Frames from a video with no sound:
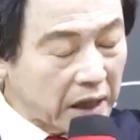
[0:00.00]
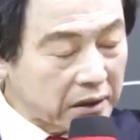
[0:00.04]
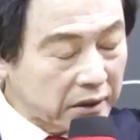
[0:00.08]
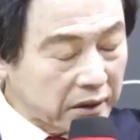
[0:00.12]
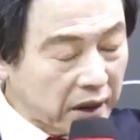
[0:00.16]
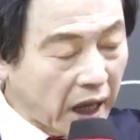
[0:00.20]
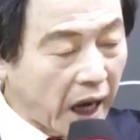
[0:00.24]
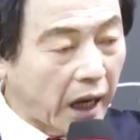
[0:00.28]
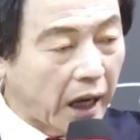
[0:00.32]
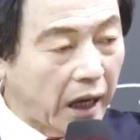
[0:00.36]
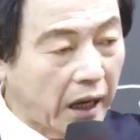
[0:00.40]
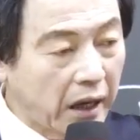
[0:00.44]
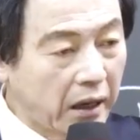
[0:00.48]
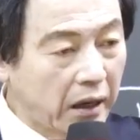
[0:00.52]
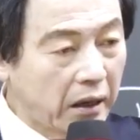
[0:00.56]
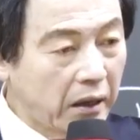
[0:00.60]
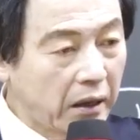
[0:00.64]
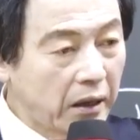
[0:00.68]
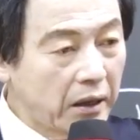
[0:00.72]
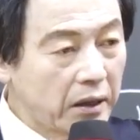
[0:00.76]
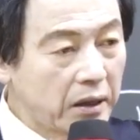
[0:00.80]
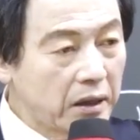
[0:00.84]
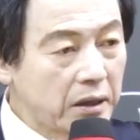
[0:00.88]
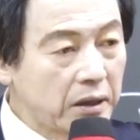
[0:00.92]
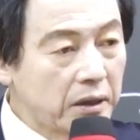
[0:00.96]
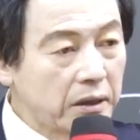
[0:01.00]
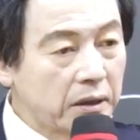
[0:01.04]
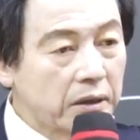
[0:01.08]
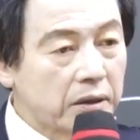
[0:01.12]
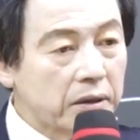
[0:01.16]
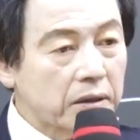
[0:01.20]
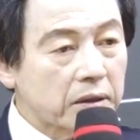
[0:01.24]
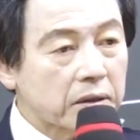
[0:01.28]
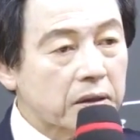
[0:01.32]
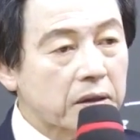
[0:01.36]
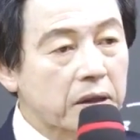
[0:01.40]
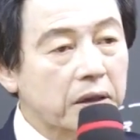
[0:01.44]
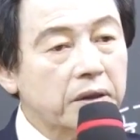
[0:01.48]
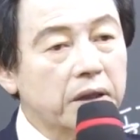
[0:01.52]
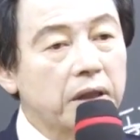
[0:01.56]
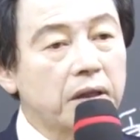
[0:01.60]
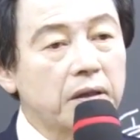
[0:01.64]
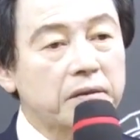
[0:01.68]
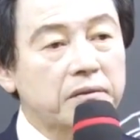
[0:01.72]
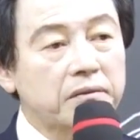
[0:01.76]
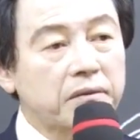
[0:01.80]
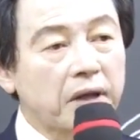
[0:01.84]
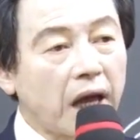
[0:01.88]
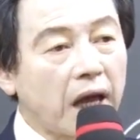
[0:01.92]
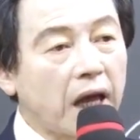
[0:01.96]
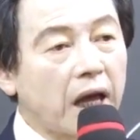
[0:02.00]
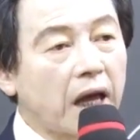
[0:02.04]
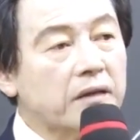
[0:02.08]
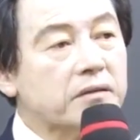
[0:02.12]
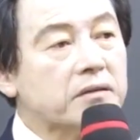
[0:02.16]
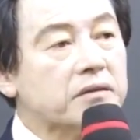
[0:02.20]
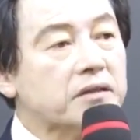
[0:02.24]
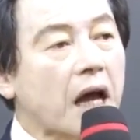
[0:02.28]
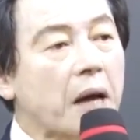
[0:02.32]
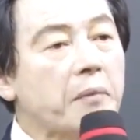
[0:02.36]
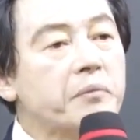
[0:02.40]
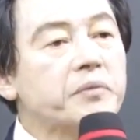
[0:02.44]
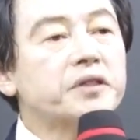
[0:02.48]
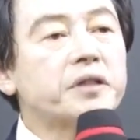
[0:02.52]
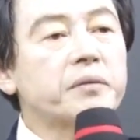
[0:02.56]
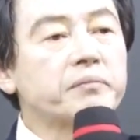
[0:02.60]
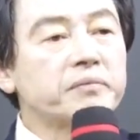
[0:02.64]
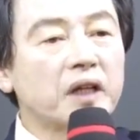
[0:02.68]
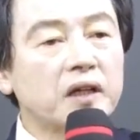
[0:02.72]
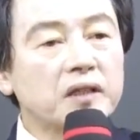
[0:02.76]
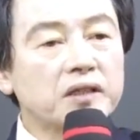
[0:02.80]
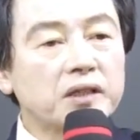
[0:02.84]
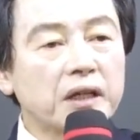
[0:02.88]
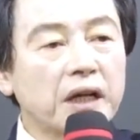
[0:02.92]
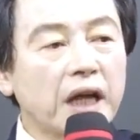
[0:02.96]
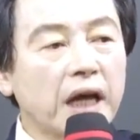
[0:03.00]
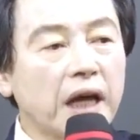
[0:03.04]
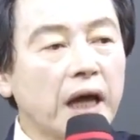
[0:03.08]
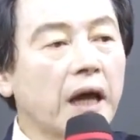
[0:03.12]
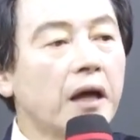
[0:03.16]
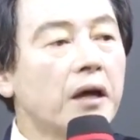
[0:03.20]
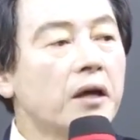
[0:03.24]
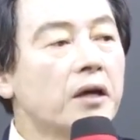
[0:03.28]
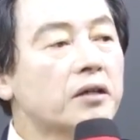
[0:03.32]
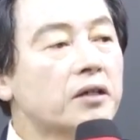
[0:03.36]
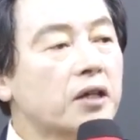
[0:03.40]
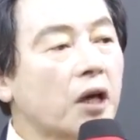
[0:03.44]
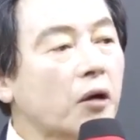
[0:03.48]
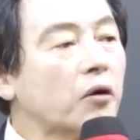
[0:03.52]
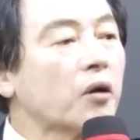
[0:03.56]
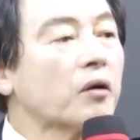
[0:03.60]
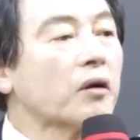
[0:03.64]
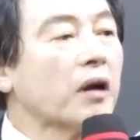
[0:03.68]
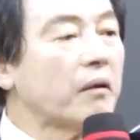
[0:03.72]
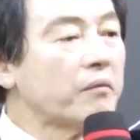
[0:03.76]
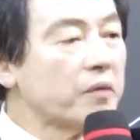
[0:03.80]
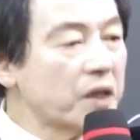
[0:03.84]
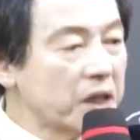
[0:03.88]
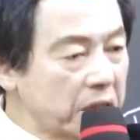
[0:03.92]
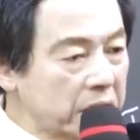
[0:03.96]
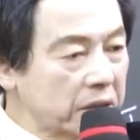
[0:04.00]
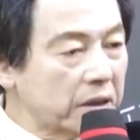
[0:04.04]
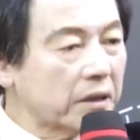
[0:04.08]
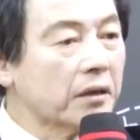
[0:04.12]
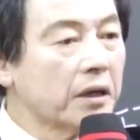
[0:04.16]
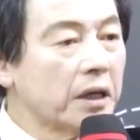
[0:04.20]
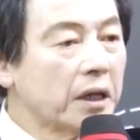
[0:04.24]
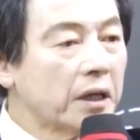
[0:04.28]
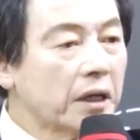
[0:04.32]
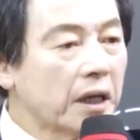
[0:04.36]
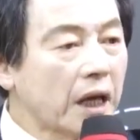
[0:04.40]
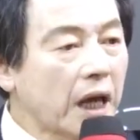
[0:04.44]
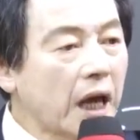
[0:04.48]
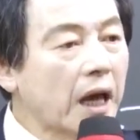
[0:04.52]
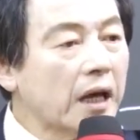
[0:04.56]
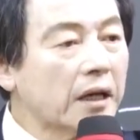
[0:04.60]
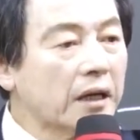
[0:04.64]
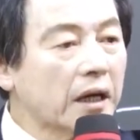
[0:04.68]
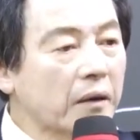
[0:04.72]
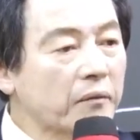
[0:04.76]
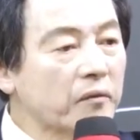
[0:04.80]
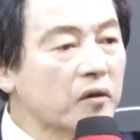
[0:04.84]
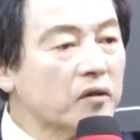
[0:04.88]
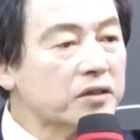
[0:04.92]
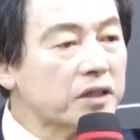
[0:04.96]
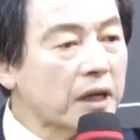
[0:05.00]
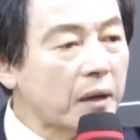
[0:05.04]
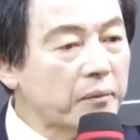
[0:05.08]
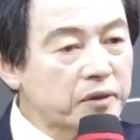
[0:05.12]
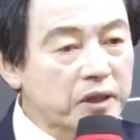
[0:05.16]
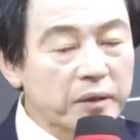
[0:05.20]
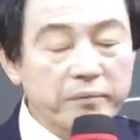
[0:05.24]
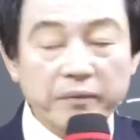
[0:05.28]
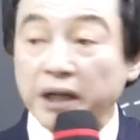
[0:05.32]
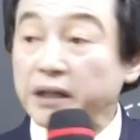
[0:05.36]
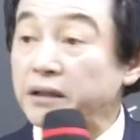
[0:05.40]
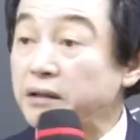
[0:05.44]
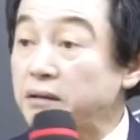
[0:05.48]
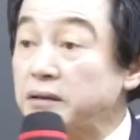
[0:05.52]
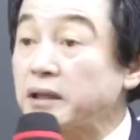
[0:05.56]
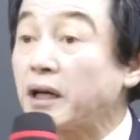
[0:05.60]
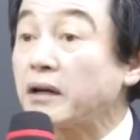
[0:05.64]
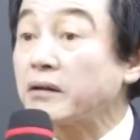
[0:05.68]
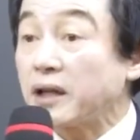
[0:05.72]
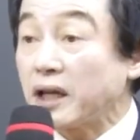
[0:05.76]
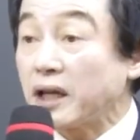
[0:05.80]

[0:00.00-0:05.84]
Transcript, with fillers: 갈 거다. 그럴 때 30년 전에 결혼하면 1억, 애나으면 3천만 뭐 원. 그때